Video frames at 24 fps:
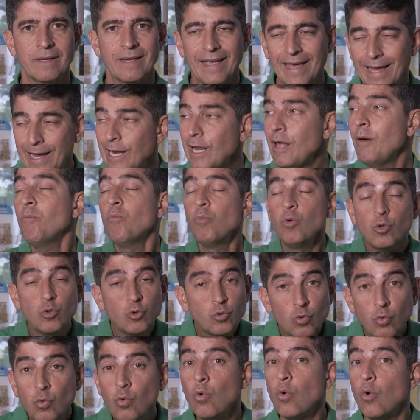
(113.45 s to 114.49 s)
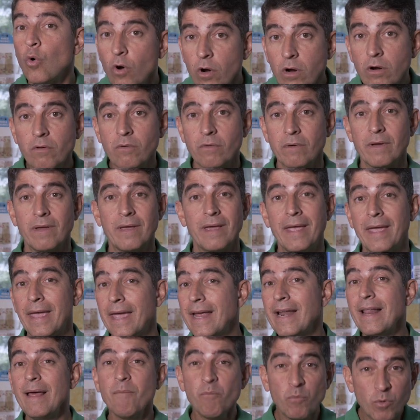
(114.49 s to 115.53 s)
Era muito ouro,
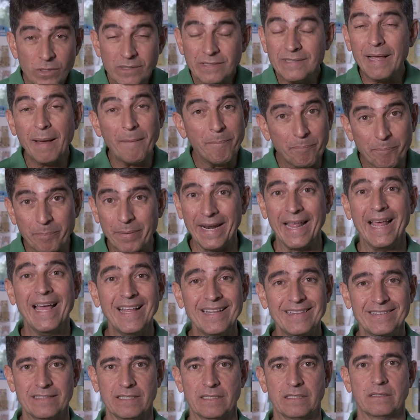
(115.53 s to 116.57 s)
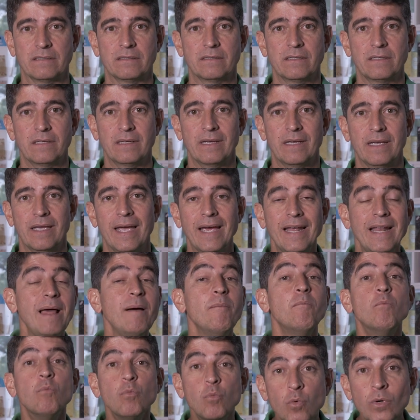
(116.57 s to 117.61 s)
era muita prata, era
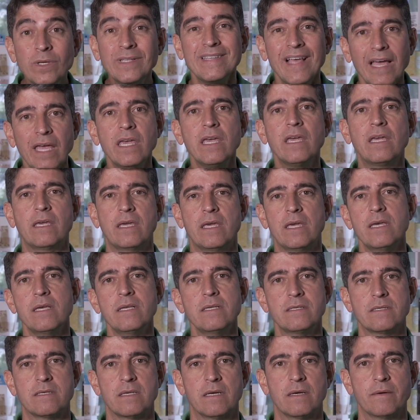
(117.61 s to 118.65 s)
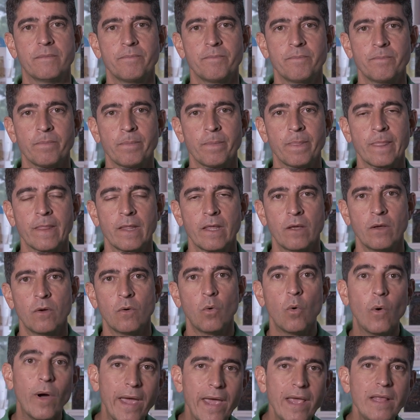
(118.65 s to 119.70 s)
muita riqueza.
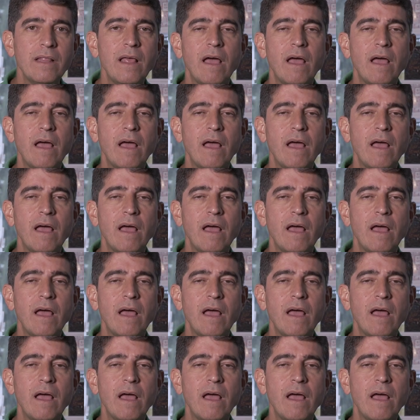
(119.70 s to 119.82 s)
O rei